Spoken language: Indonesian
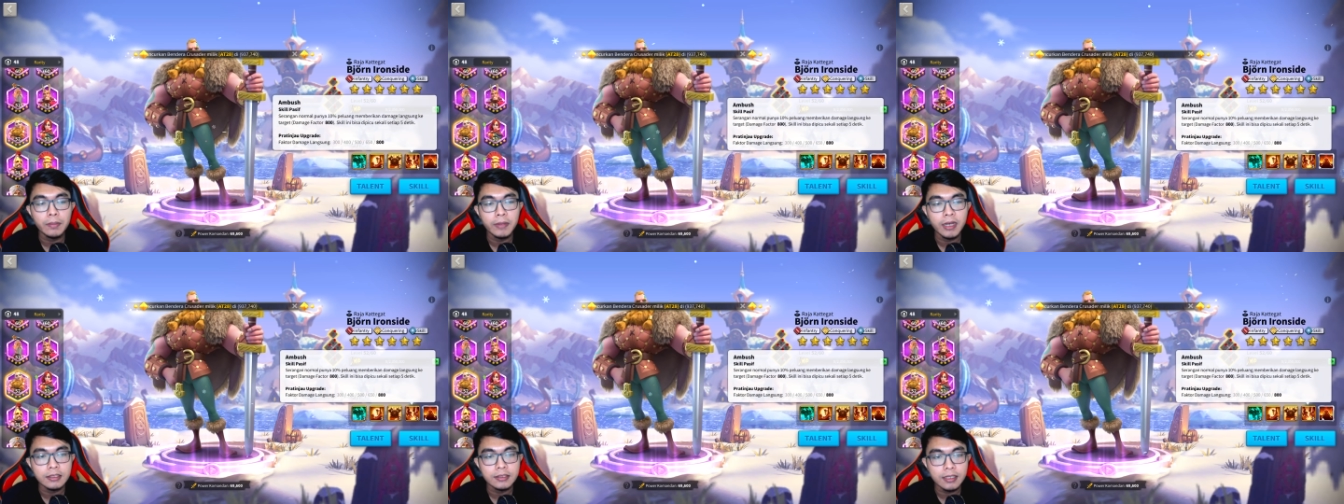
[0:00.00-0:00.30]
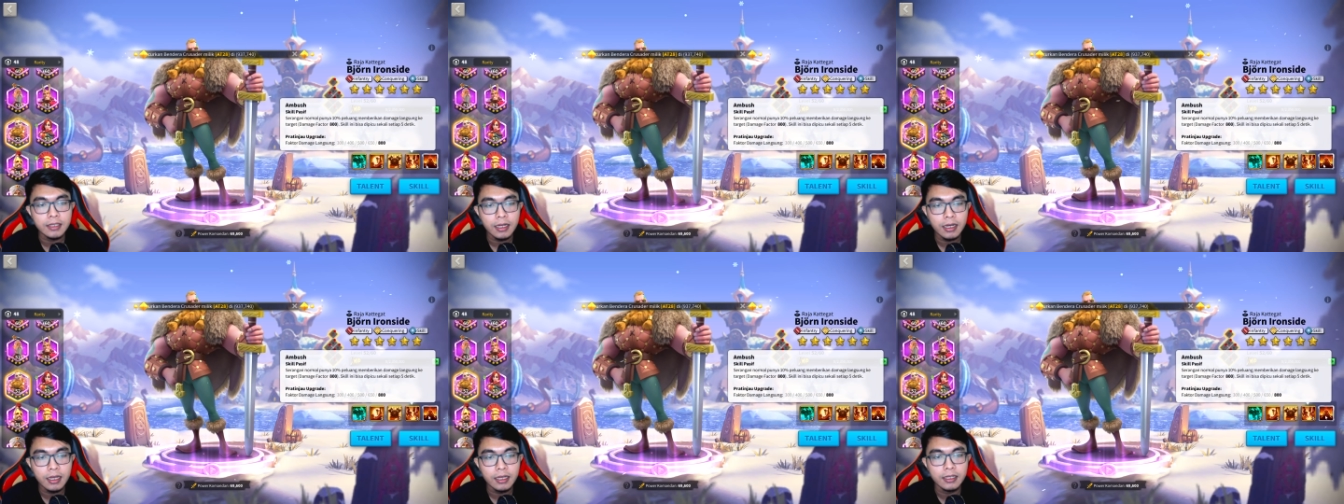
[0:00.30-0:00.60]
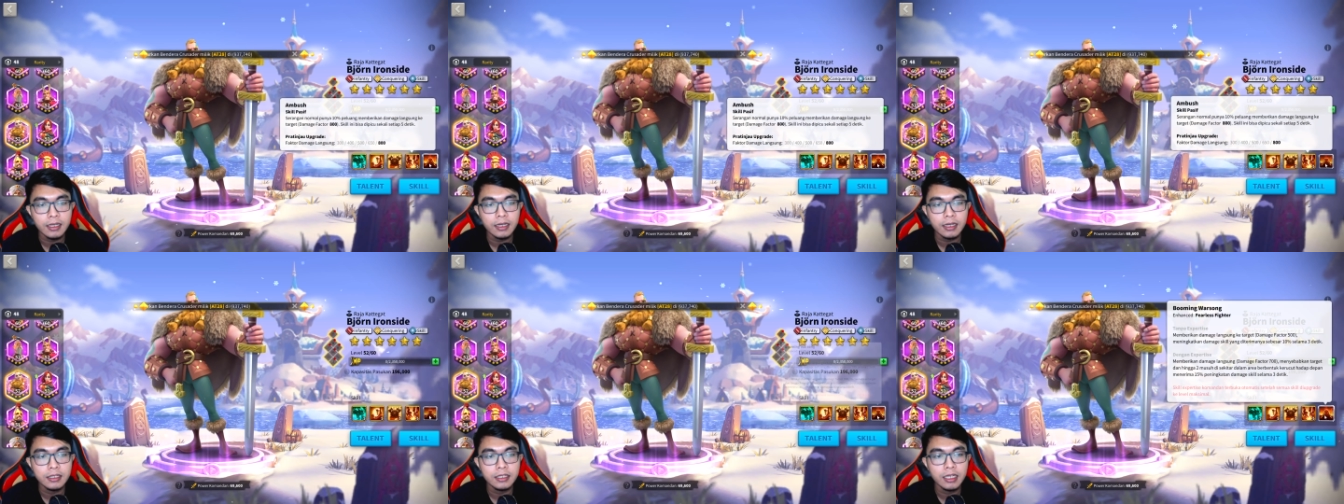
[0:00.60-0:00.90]
nggak masalah
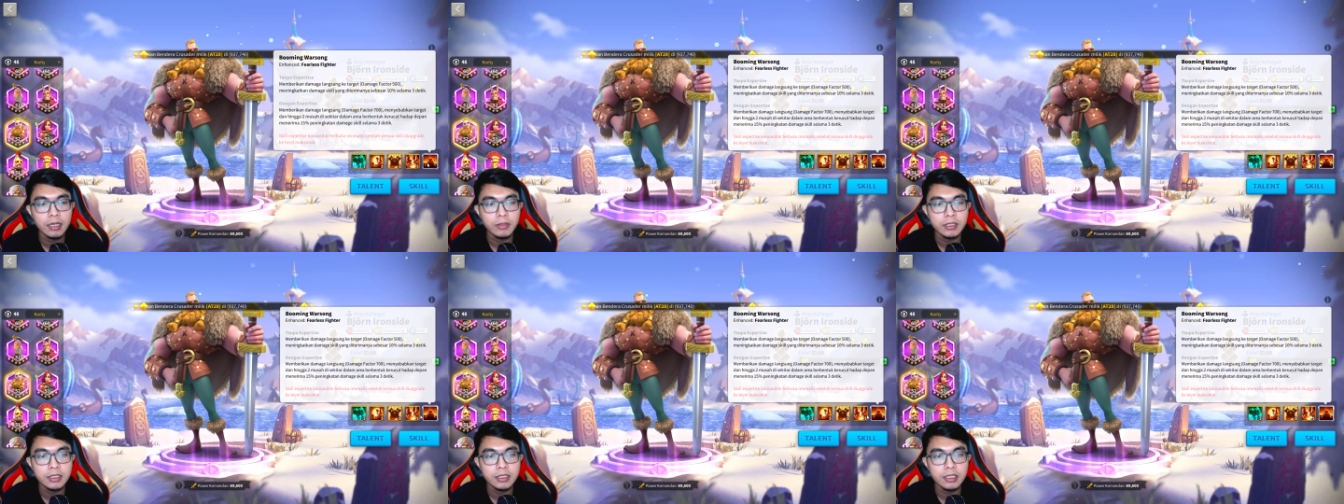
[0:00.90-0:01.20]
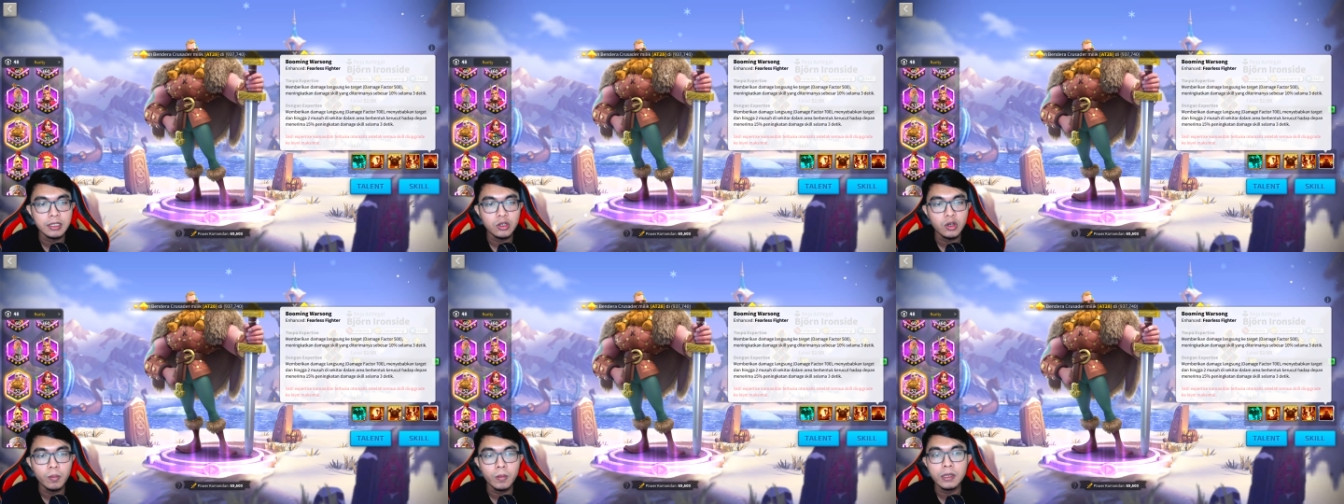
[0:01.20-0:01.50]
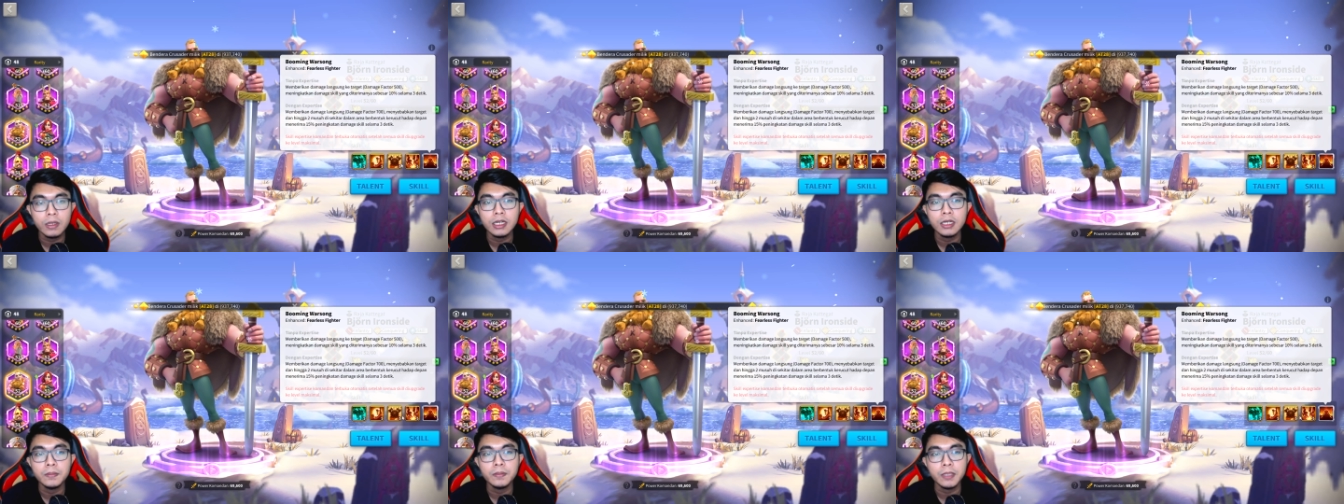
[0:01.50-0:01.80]
ya dia menjadi
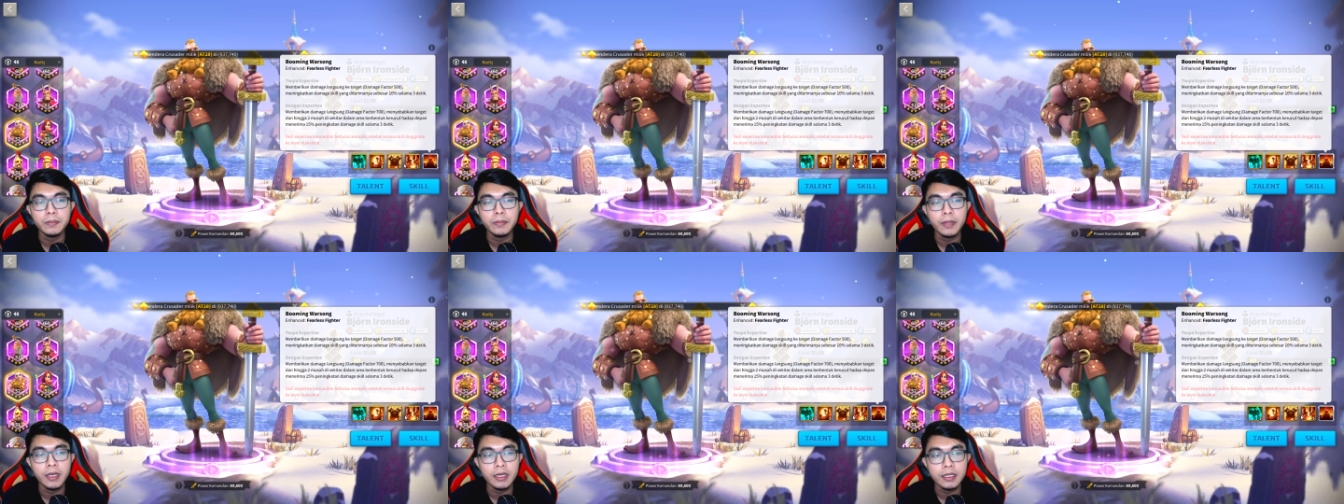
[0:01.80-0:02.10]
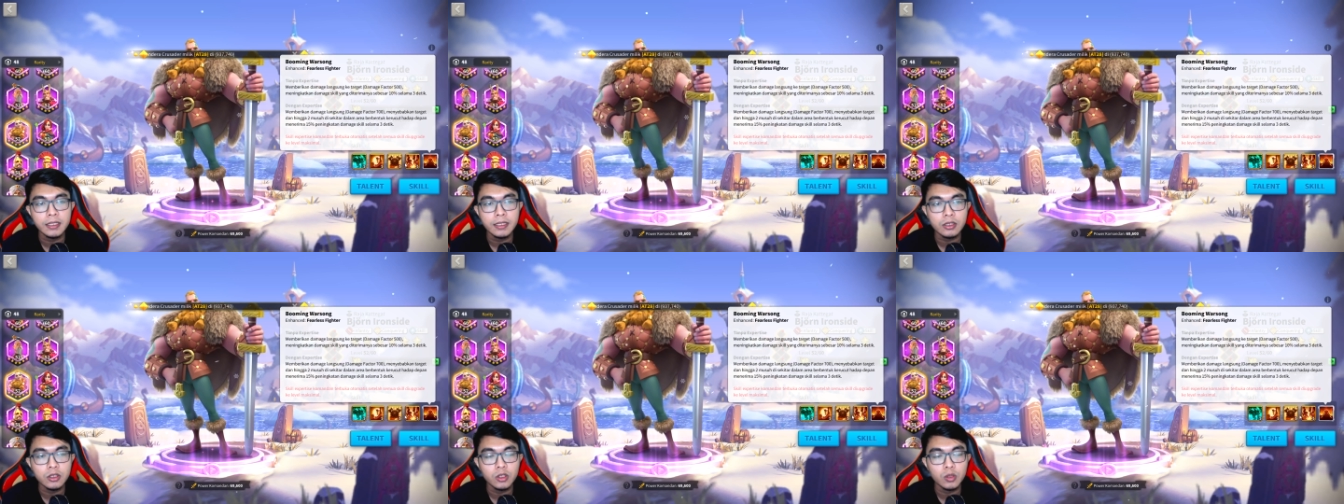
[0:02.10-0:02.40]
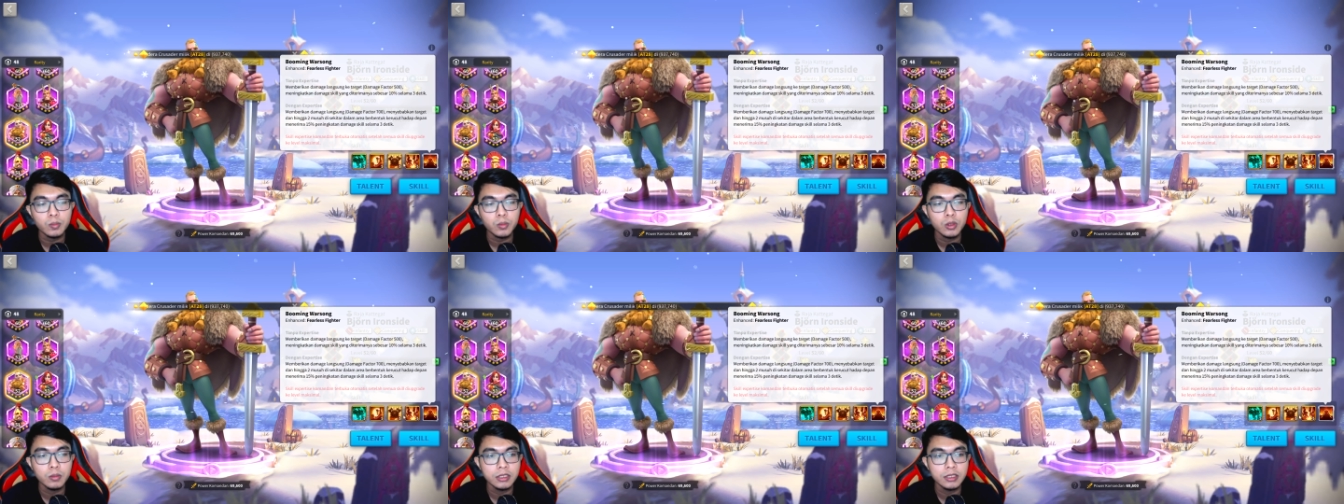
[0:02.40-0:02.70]
komandan primary
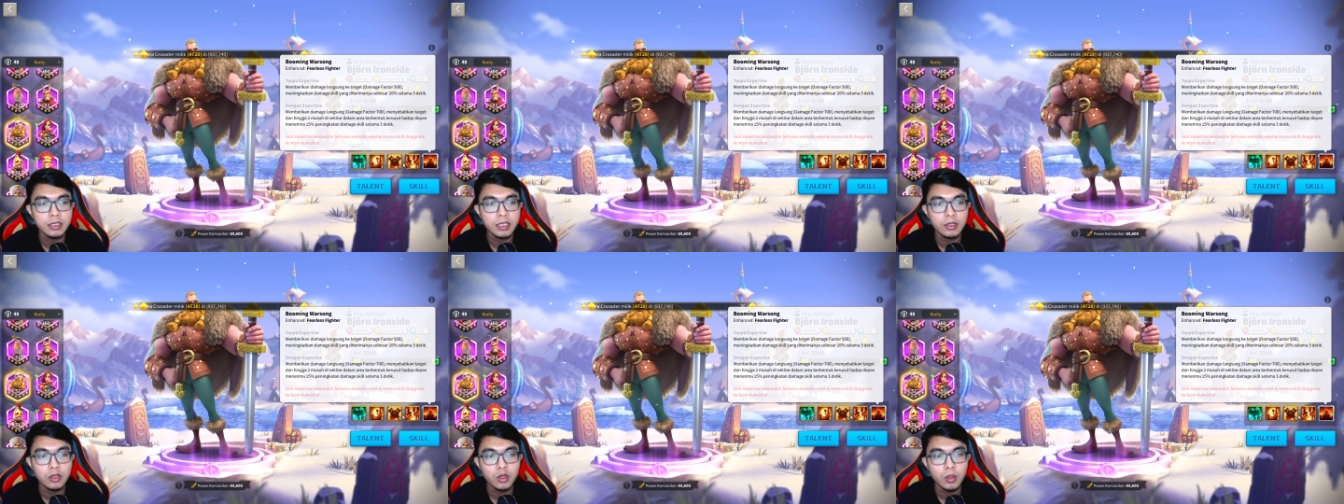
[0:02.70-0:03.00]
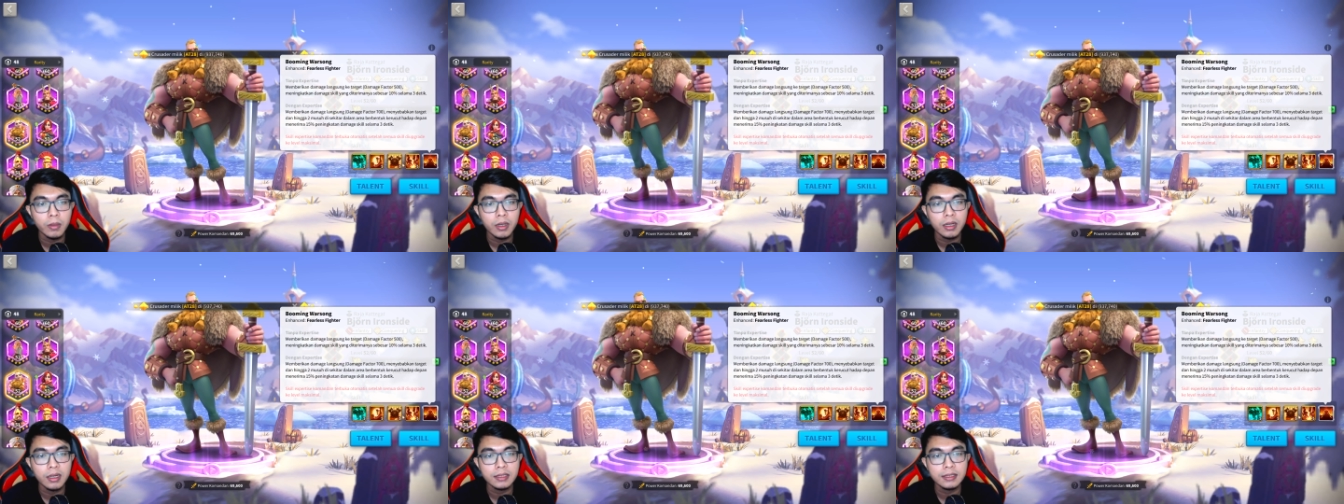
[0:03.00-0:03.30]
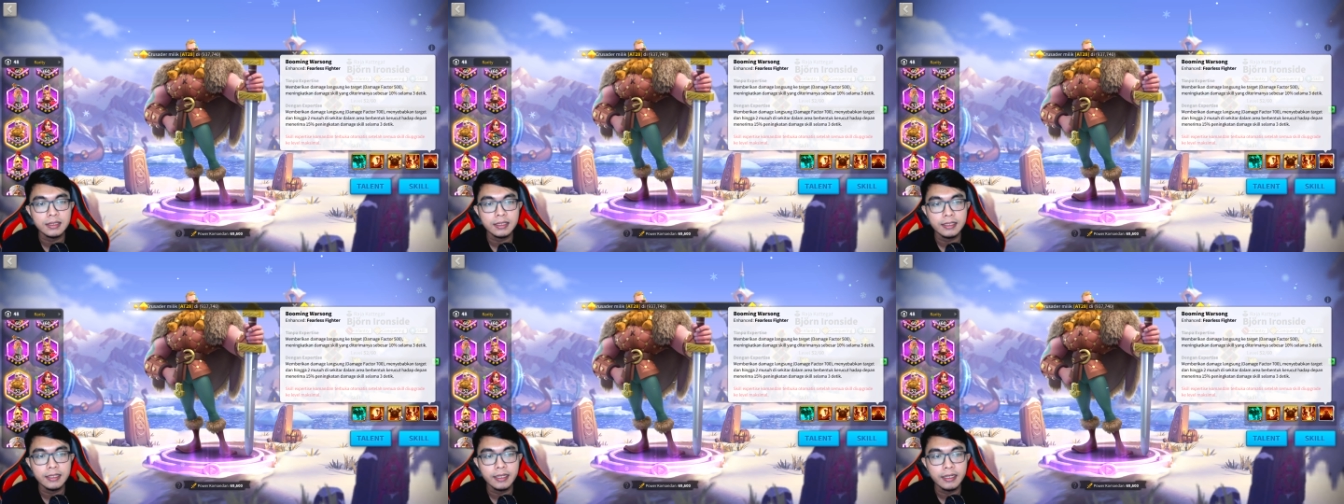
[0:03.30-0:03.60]
ataupun menjadi komandan
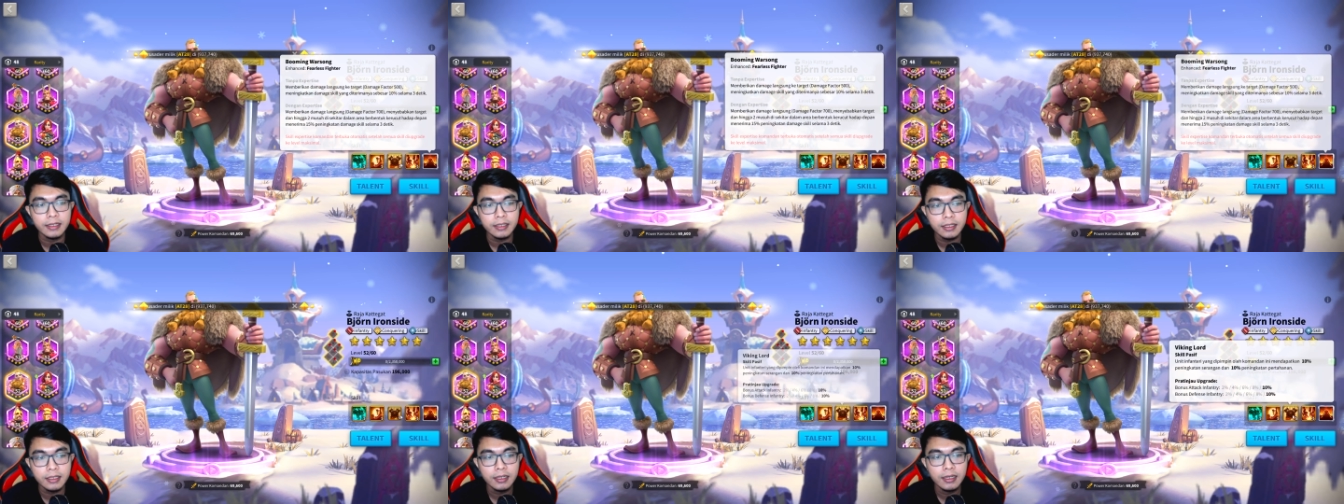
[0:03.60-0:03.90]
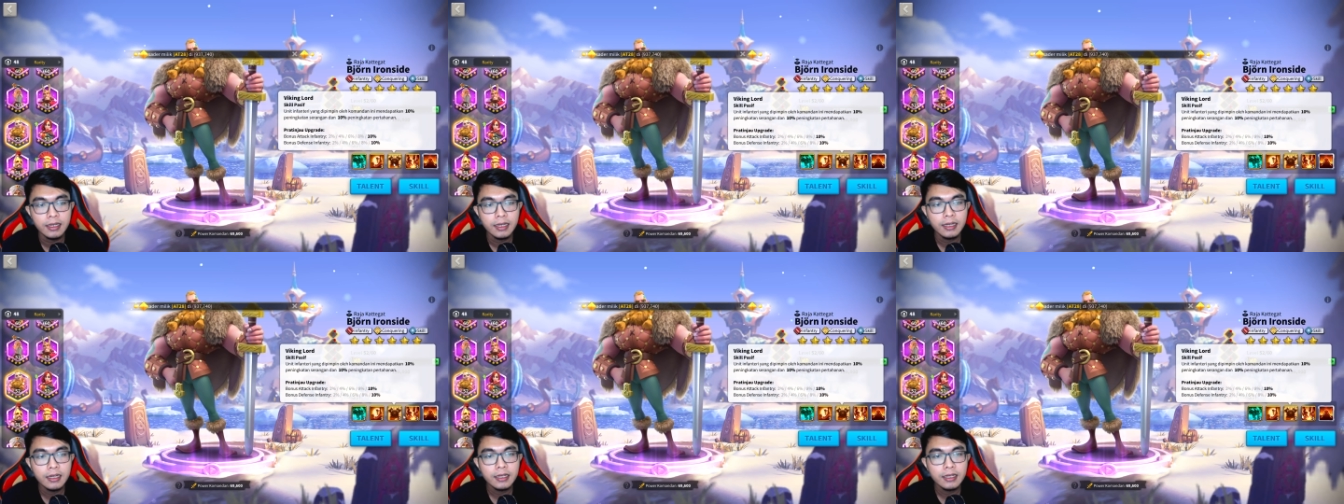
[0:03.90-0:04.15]
secondary